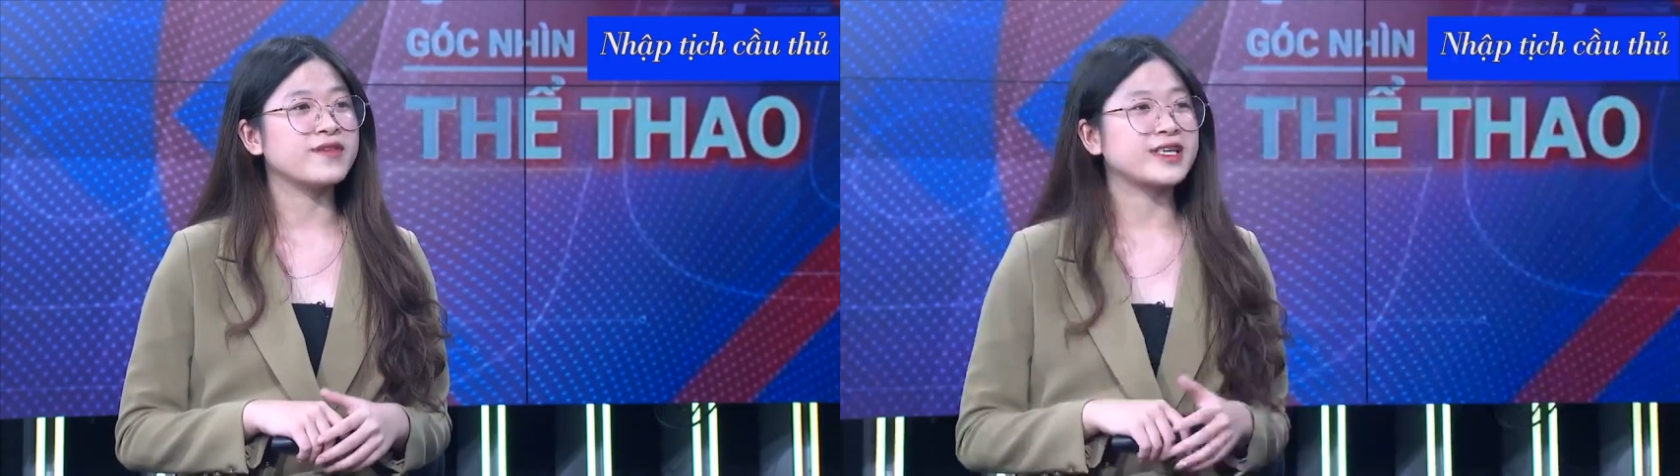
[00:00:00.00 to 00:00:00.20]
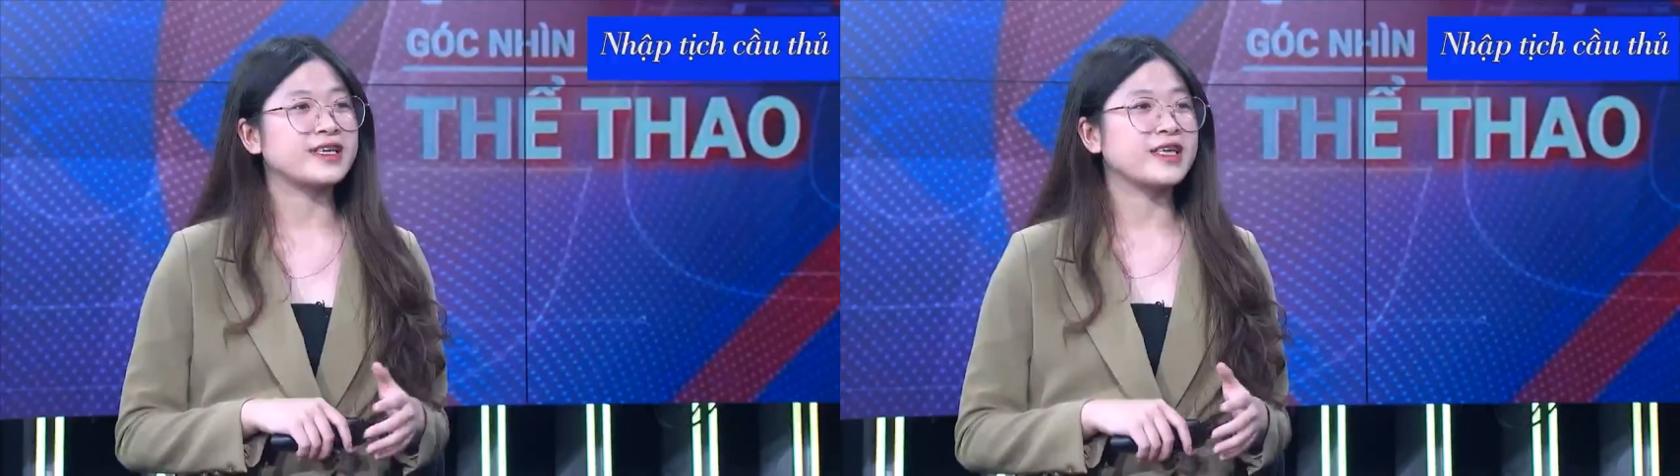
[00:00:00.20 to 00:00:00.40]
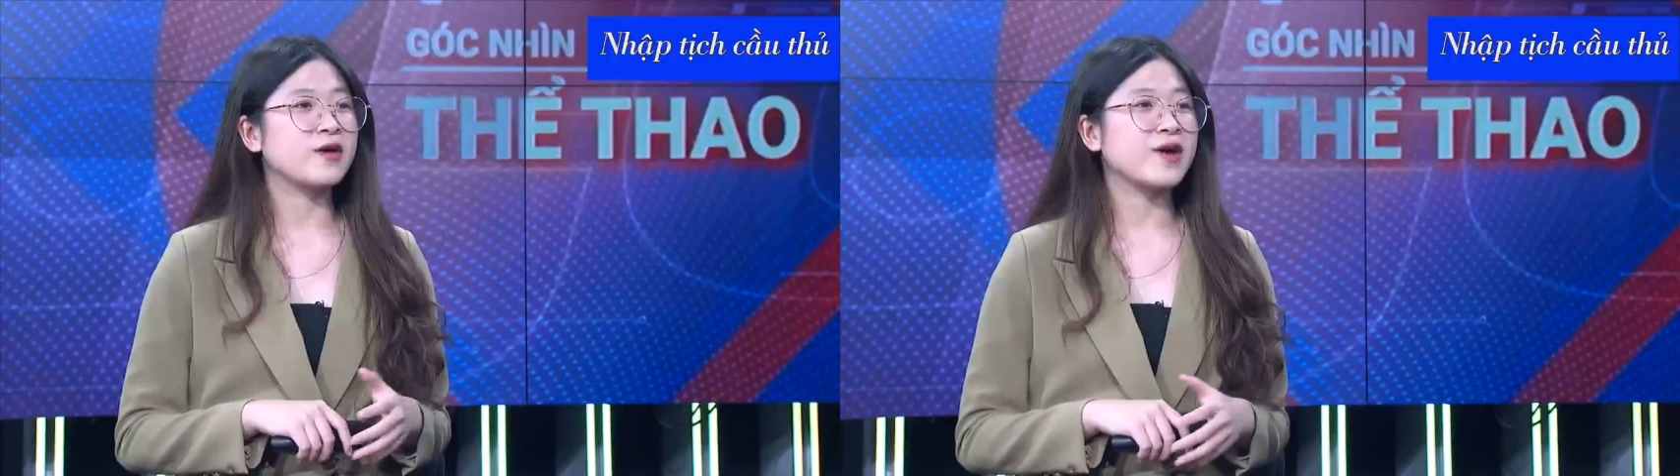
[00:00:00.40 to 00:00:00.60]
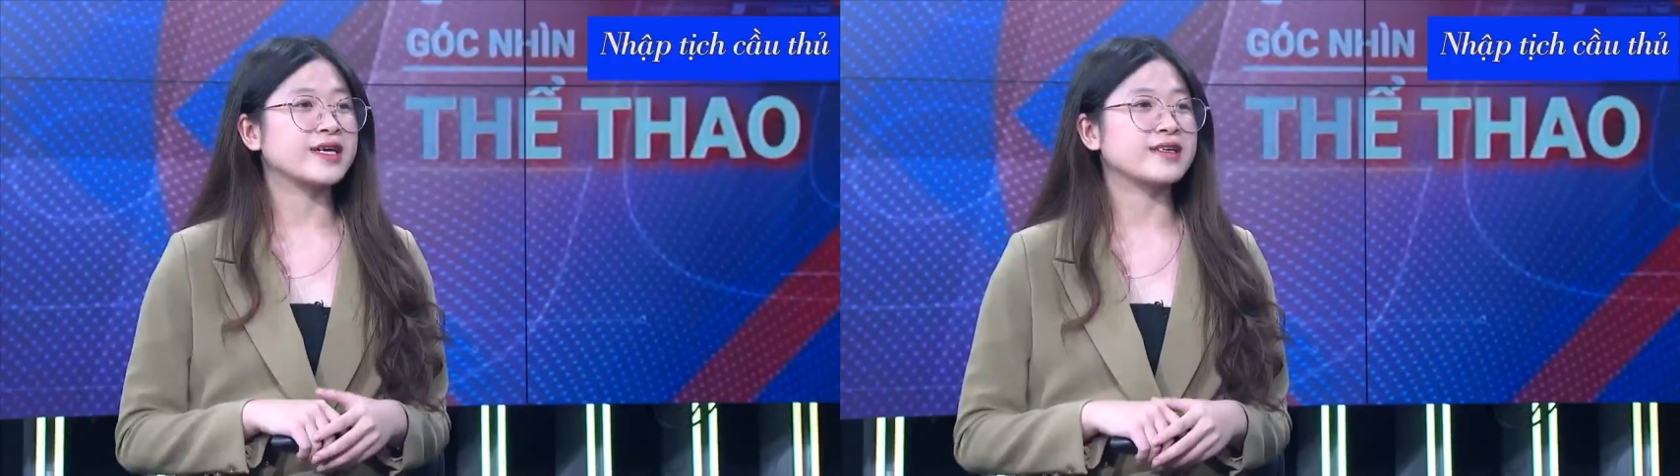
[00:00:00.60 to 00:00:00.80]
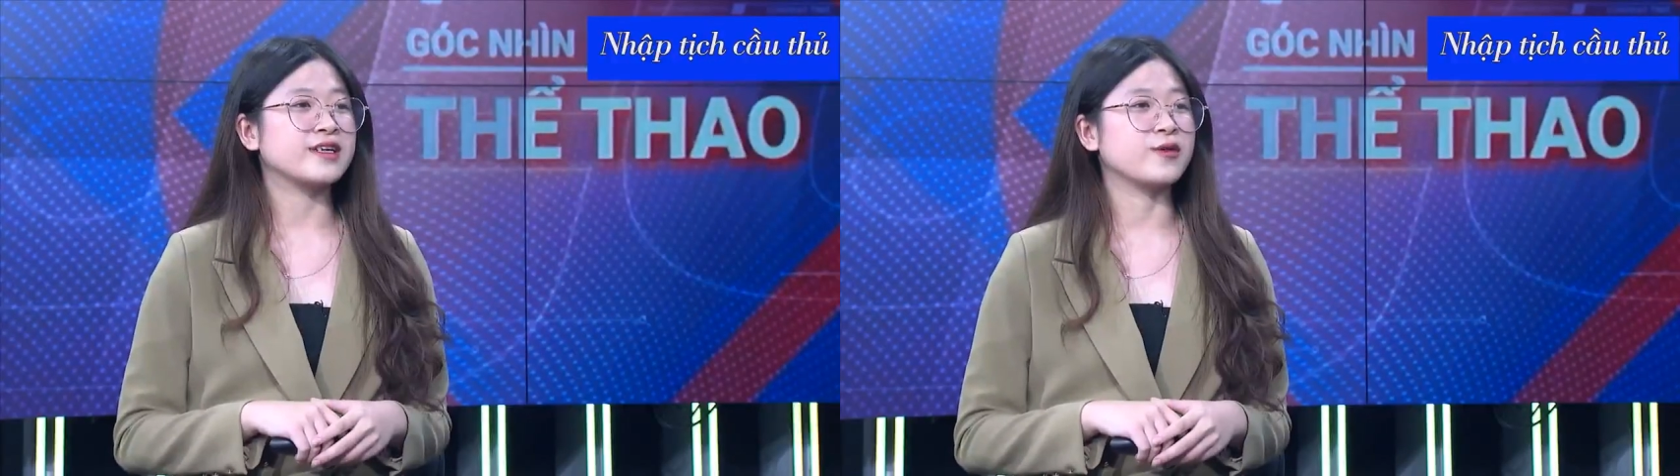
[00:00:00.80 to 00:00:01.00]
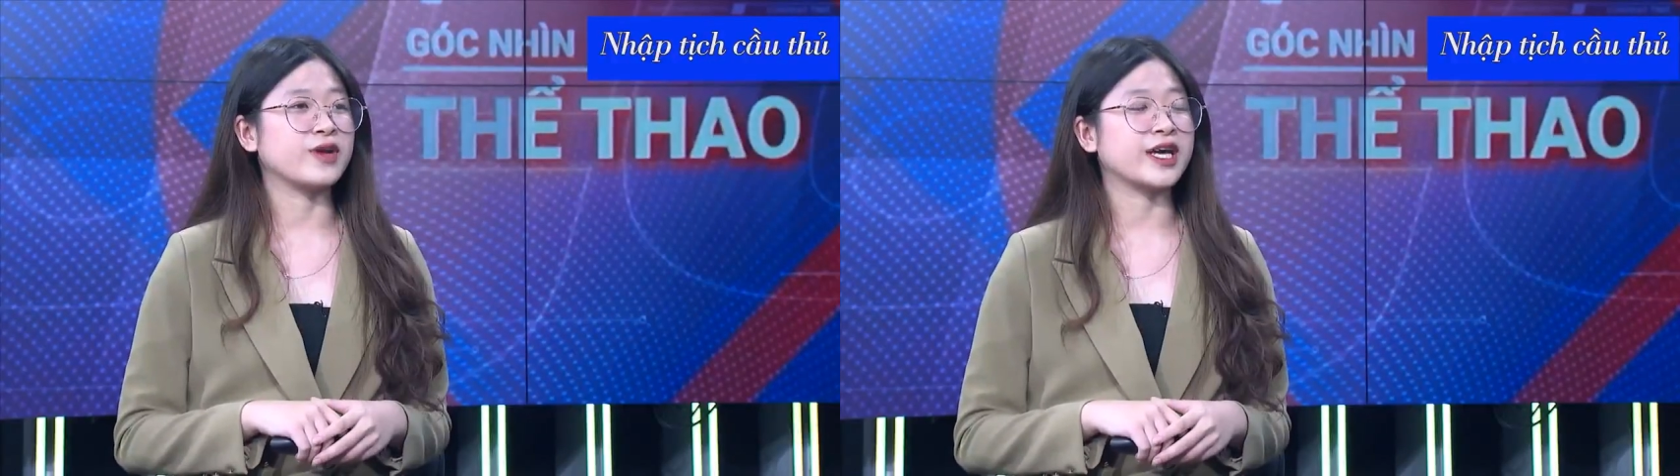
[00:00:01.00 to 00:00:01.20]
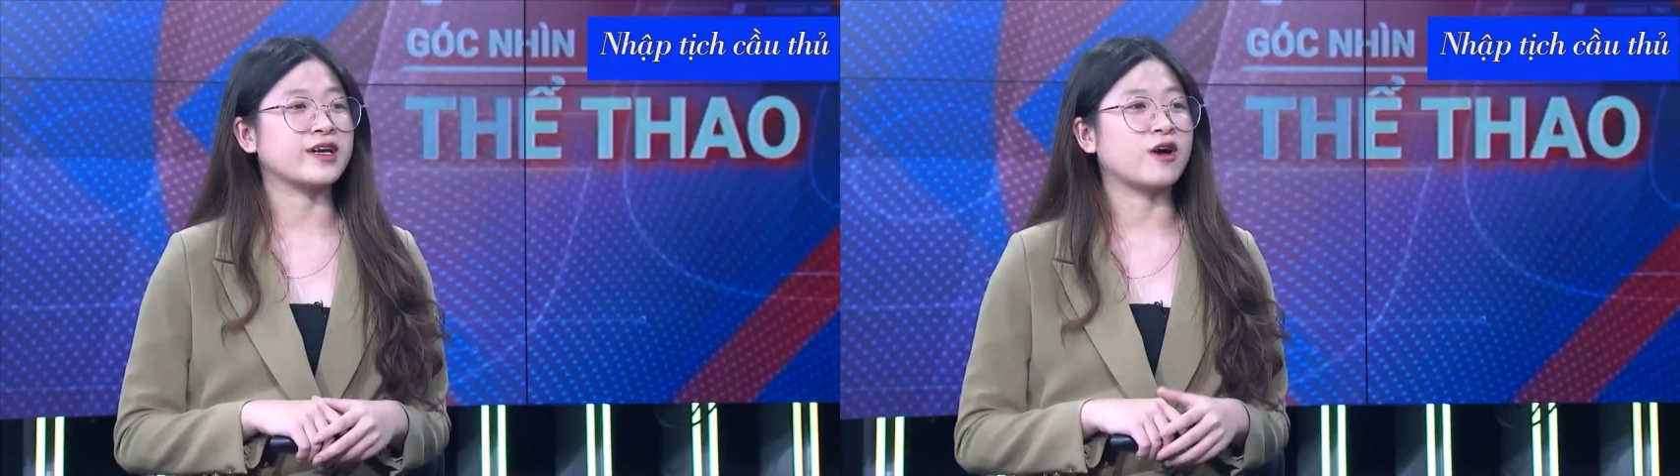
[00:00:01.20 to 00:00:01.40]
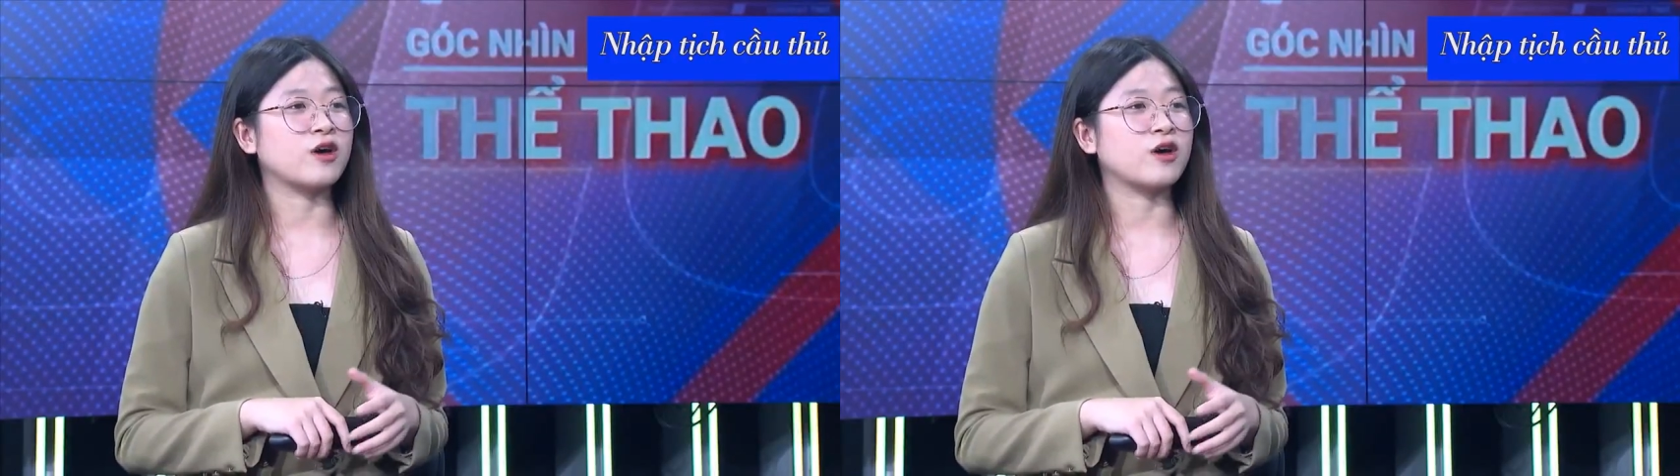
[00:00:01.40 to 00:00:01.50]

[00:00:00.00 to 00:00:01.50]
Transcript: Vậy thì theo anh điều này